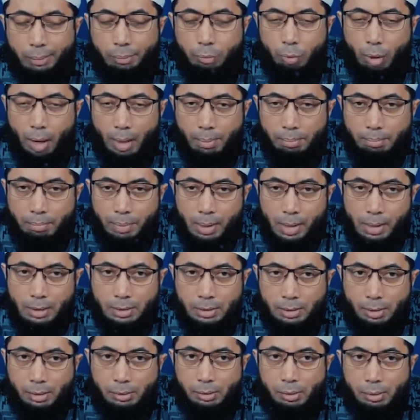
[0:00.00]
Ibnu Abbas
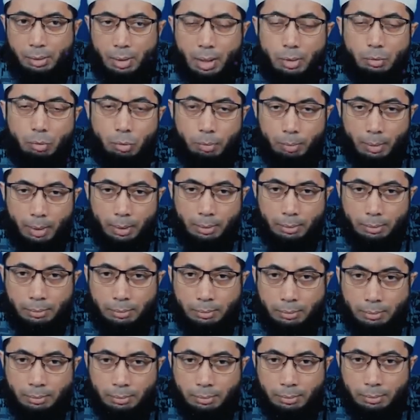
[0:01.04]
radhiyallahu anhu
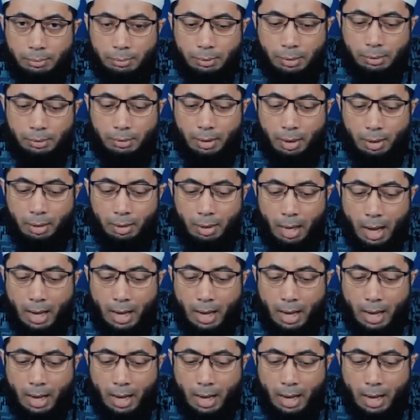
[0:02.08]
tentang